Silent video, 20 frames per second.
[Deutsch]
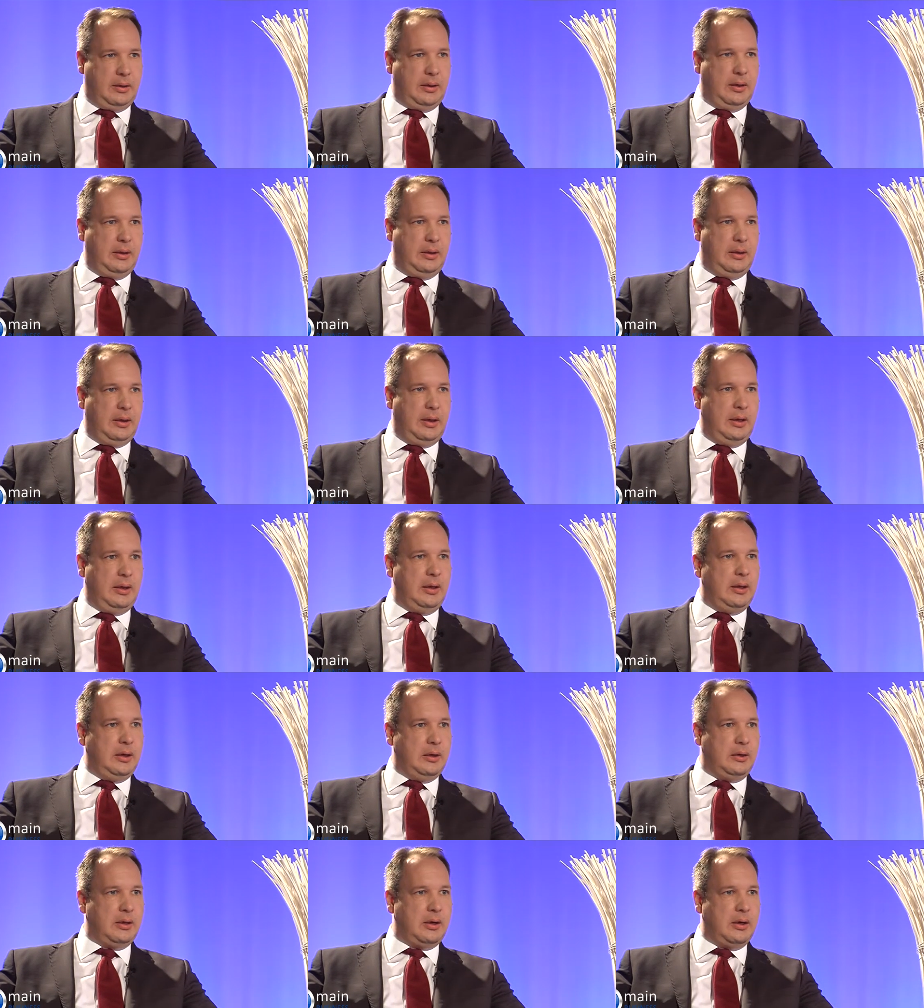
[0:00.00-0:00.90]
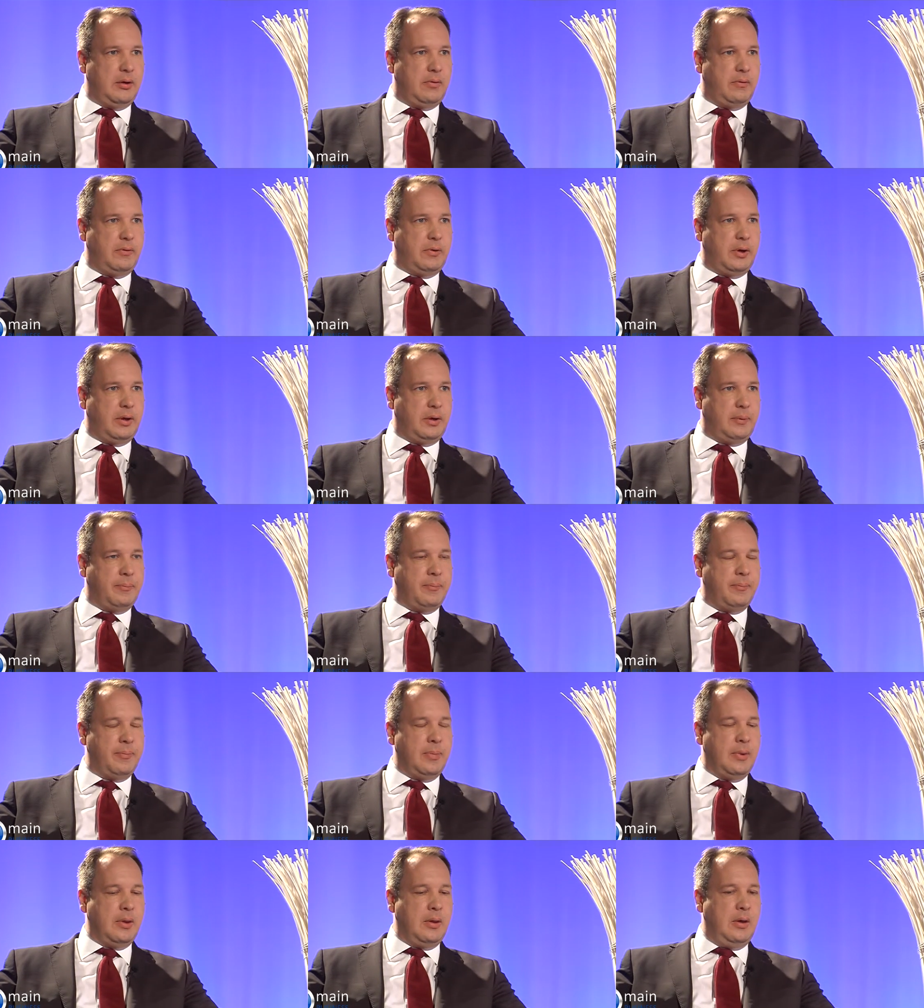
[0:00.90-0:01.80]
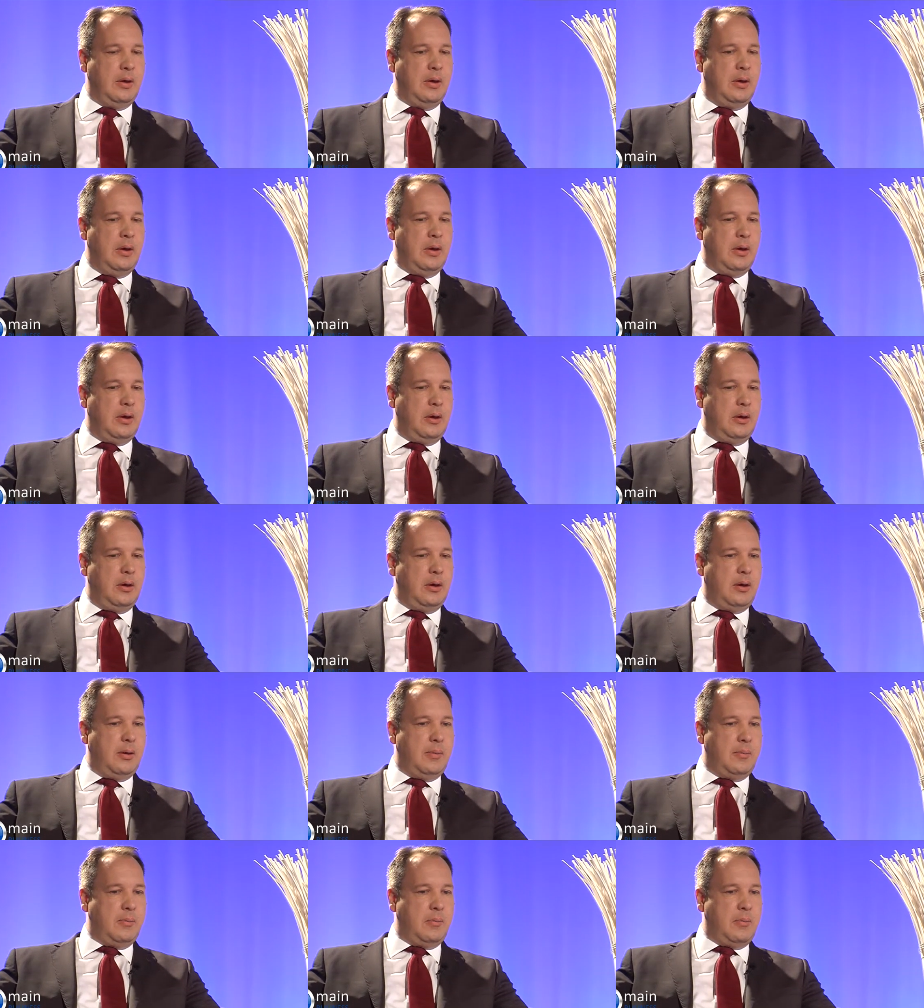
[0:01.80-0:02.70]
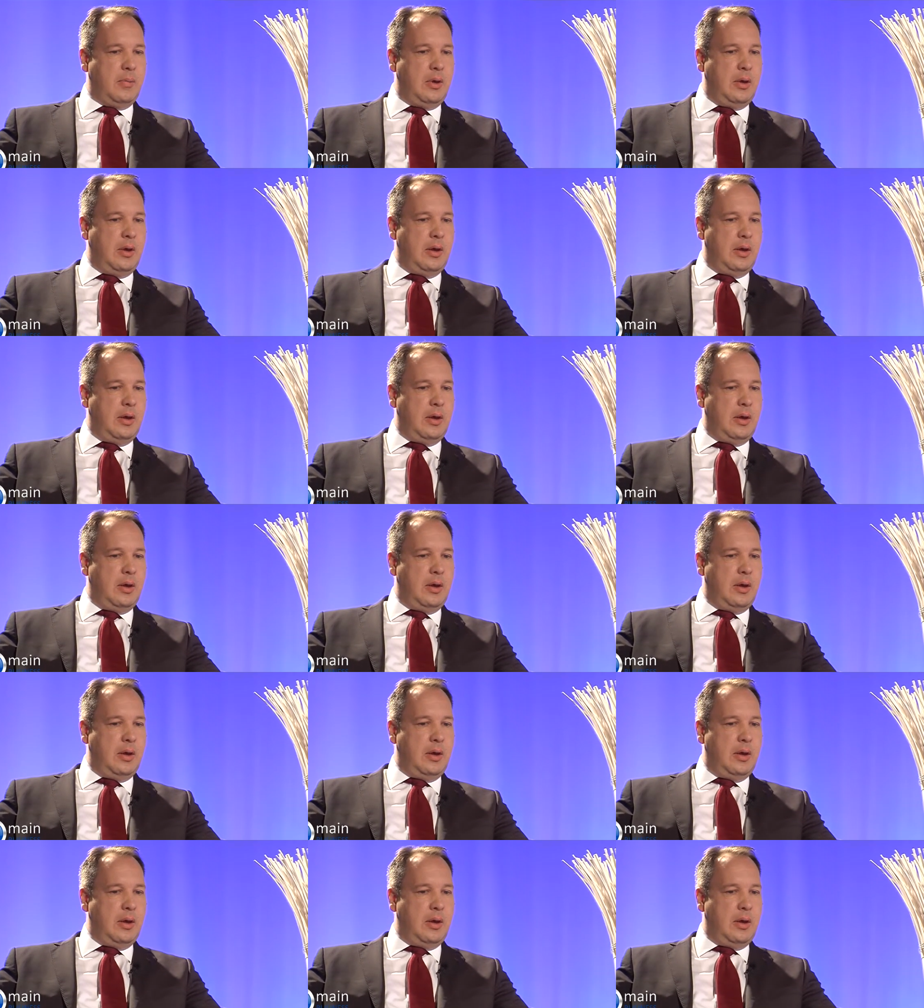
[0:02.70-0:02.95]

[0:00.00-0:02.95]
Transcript: in der Ehe drauf an. Ähm,